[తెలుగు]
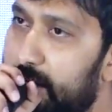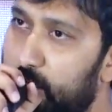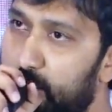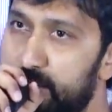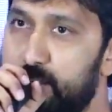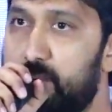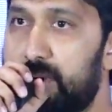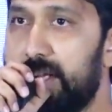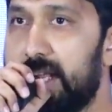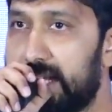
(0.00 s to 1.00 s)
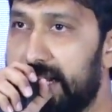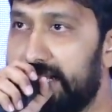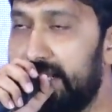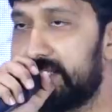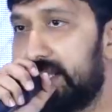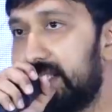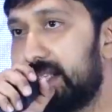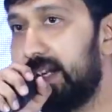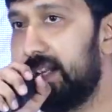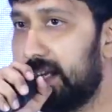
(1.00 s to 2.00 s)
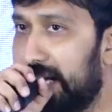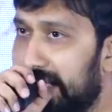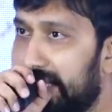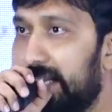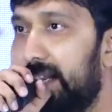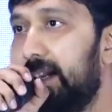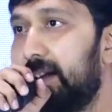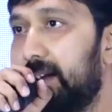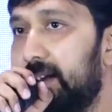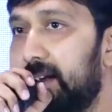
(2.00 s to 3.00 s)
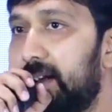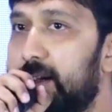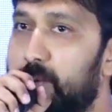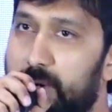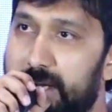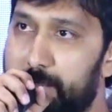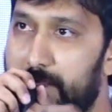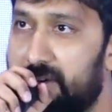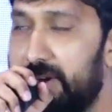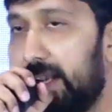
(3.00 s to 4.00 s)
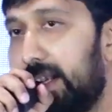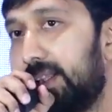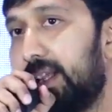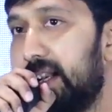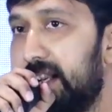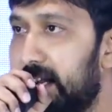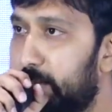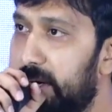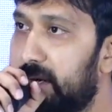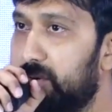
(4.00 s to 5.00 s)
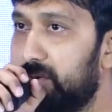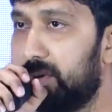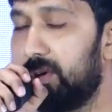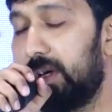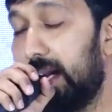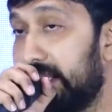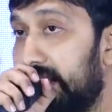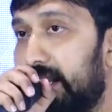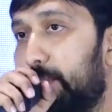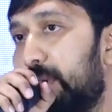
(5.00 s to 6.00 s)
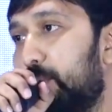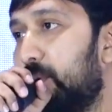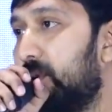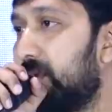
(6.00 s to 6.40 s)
ఏ రోజు కూడా నా రైటింగ్ స్కిల్స్కి కథకి వాళ్ళ మామయ్యని ఇద్దరిని నమ్మాడు కథని నమ్మావు బ్రో